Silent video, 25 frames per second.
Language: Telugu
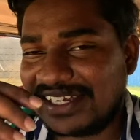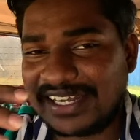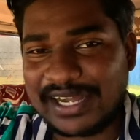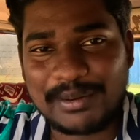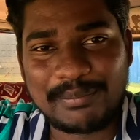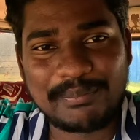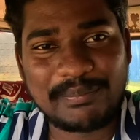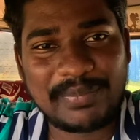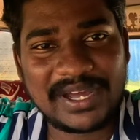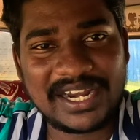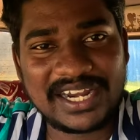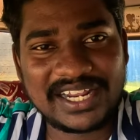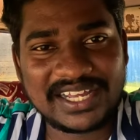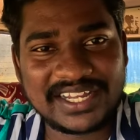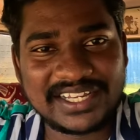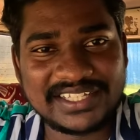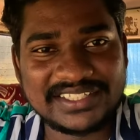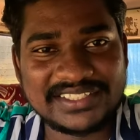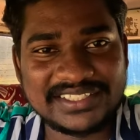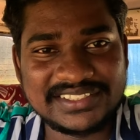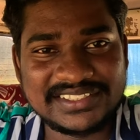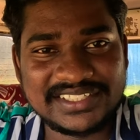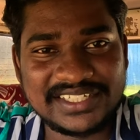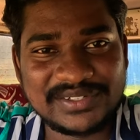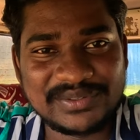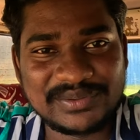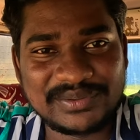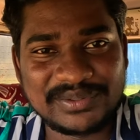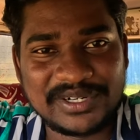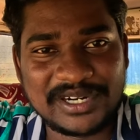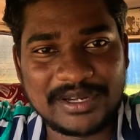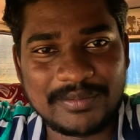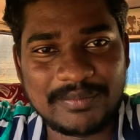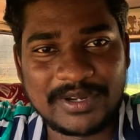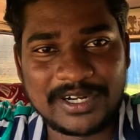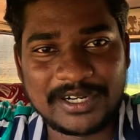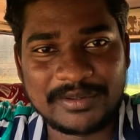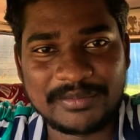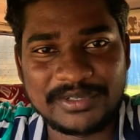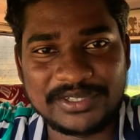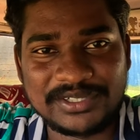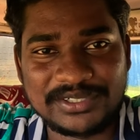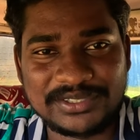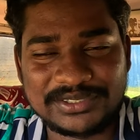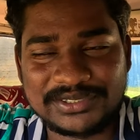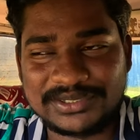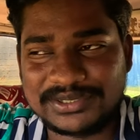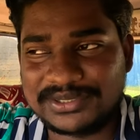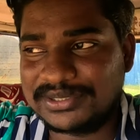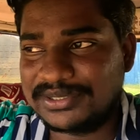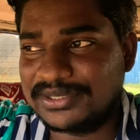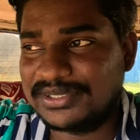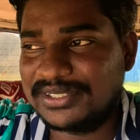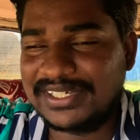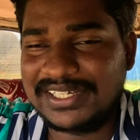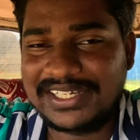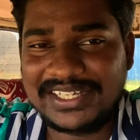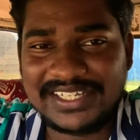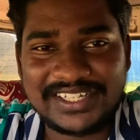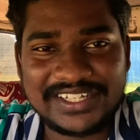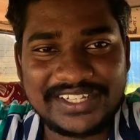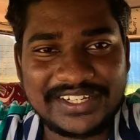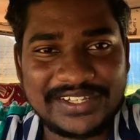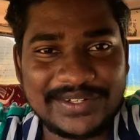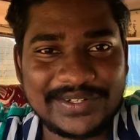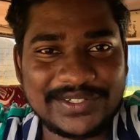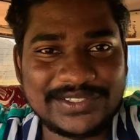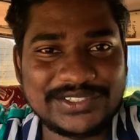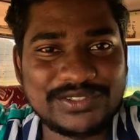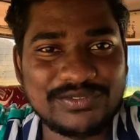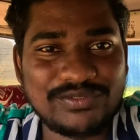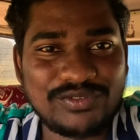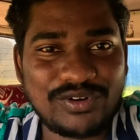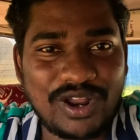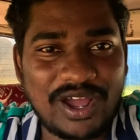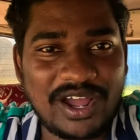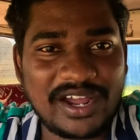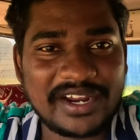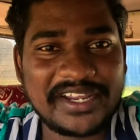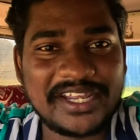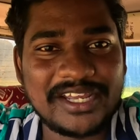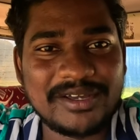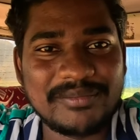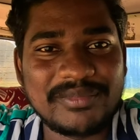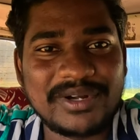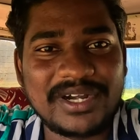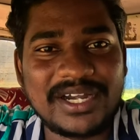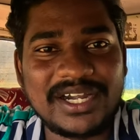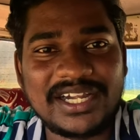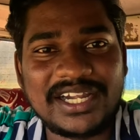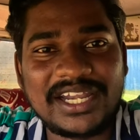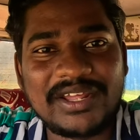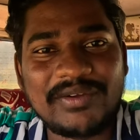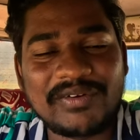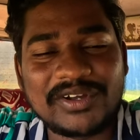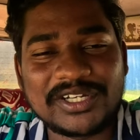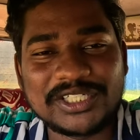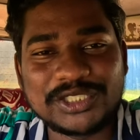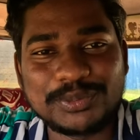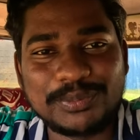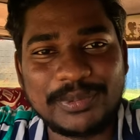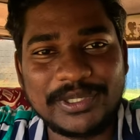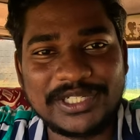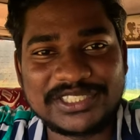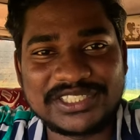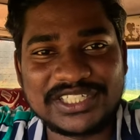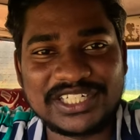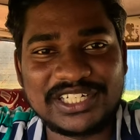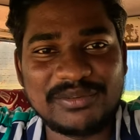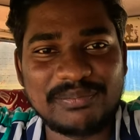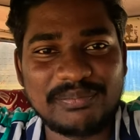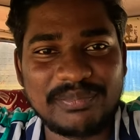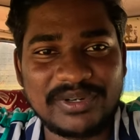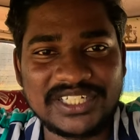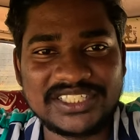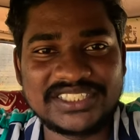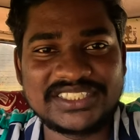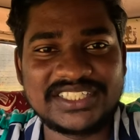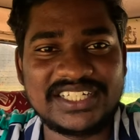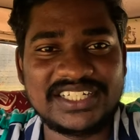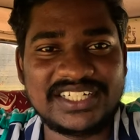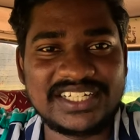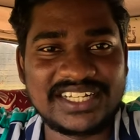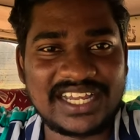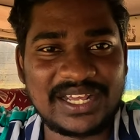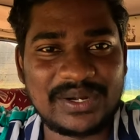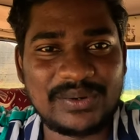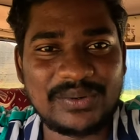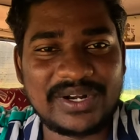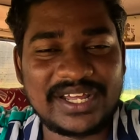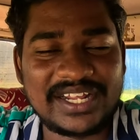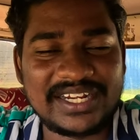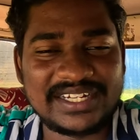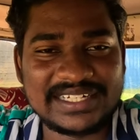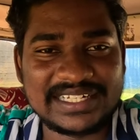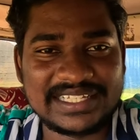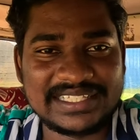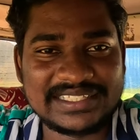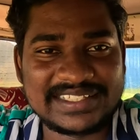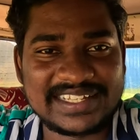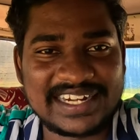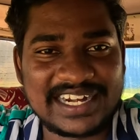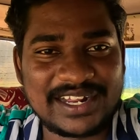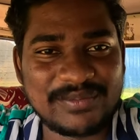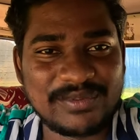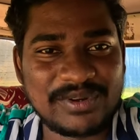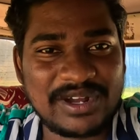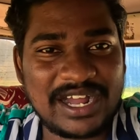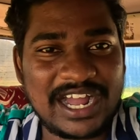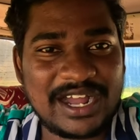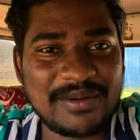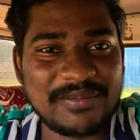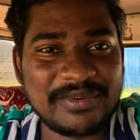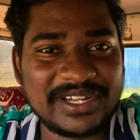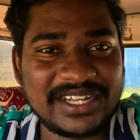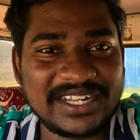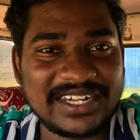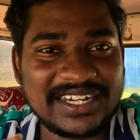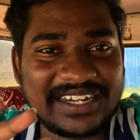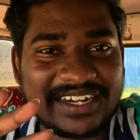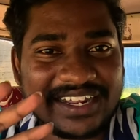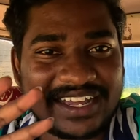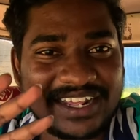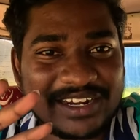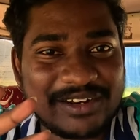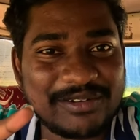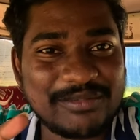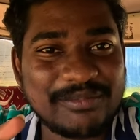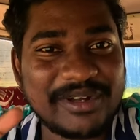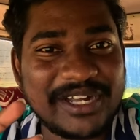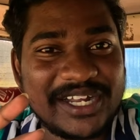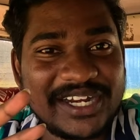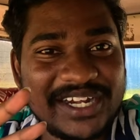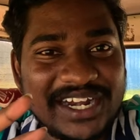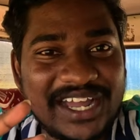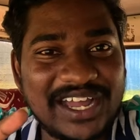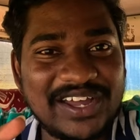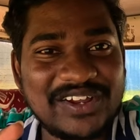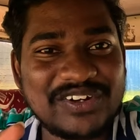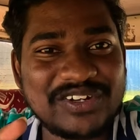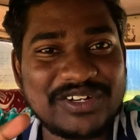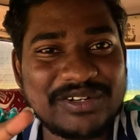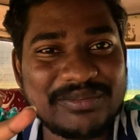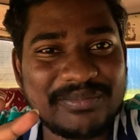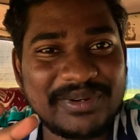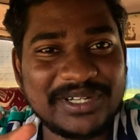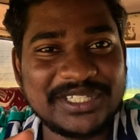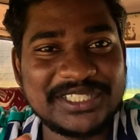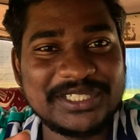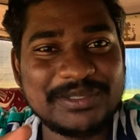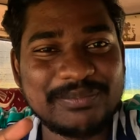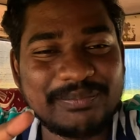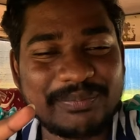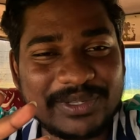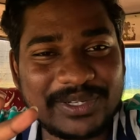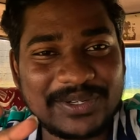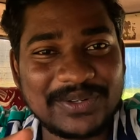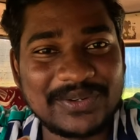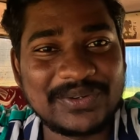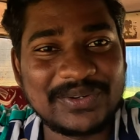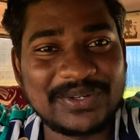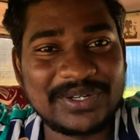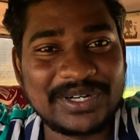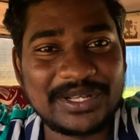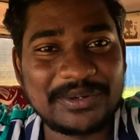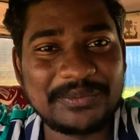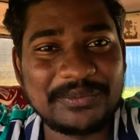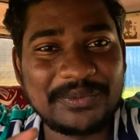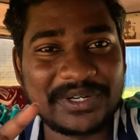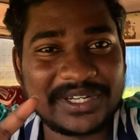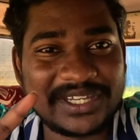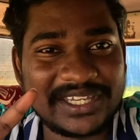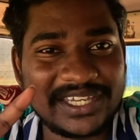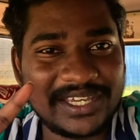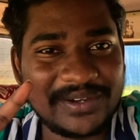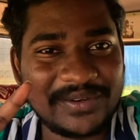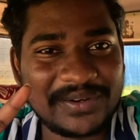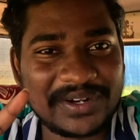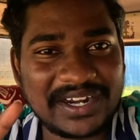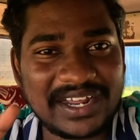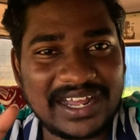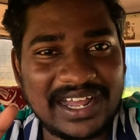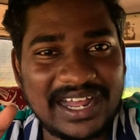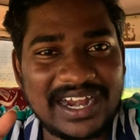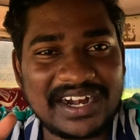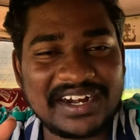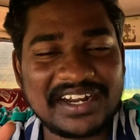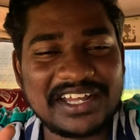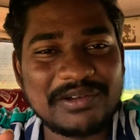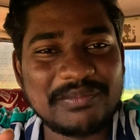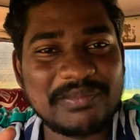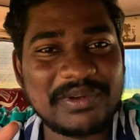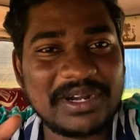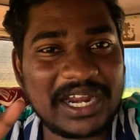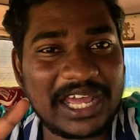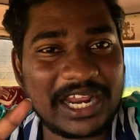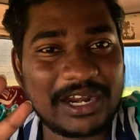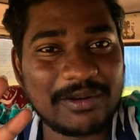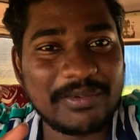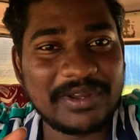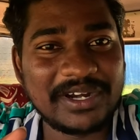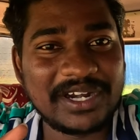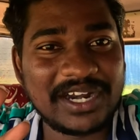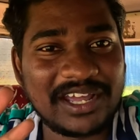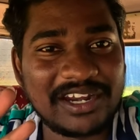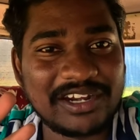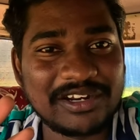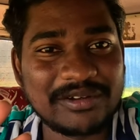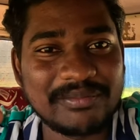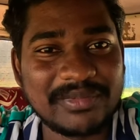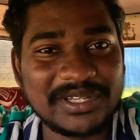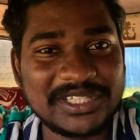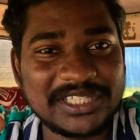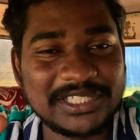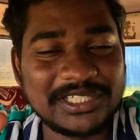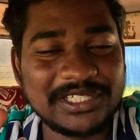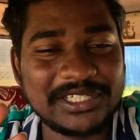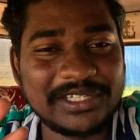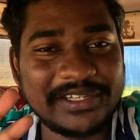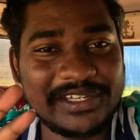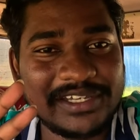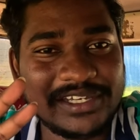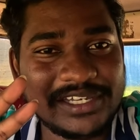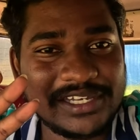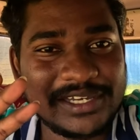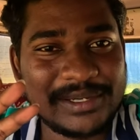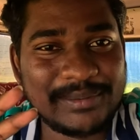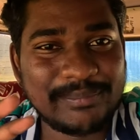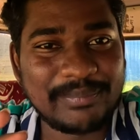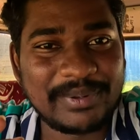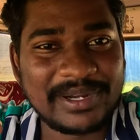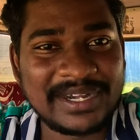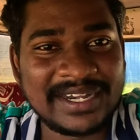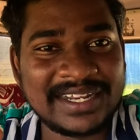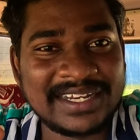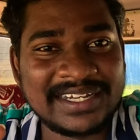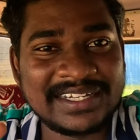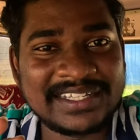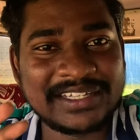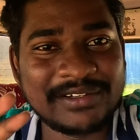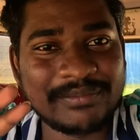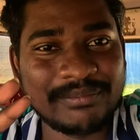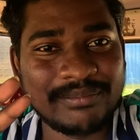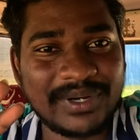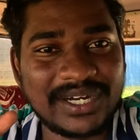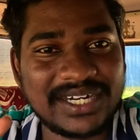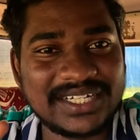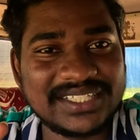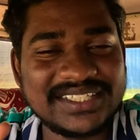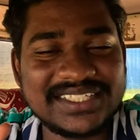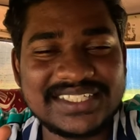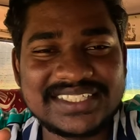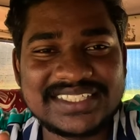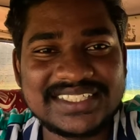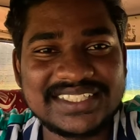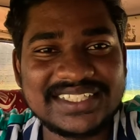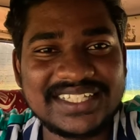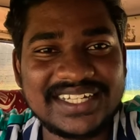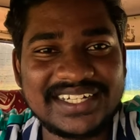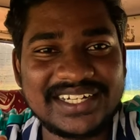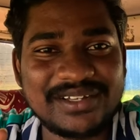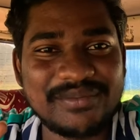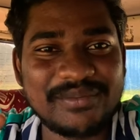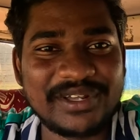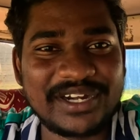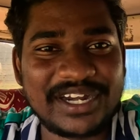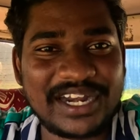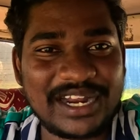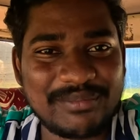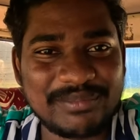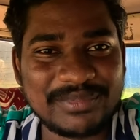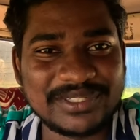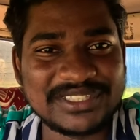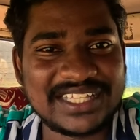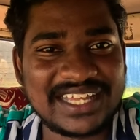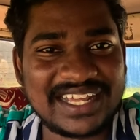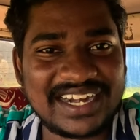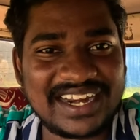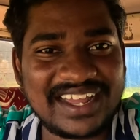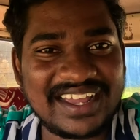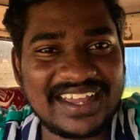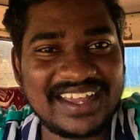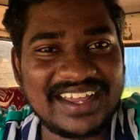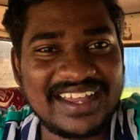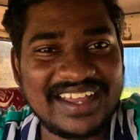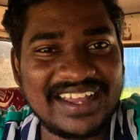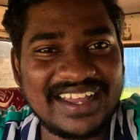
కంపాలకు అయితే చేరుకున్నాం మనం ఈరోజు ఈరోజు బ్లాగ్ ఏమరంటే ఒక స్పెషల్ పర్సన్ని కలవడానికి వెళ్తున్నాము ఆమెకి నలభై నాలుగు మంది పిల్లలు ఉన్నారు ఒకే ఒక ఆడామె నలభై నాలుగు మంది పిల్లలకి బర్త్ ఇచ్చిందంటే మీరు నమ్ముతారా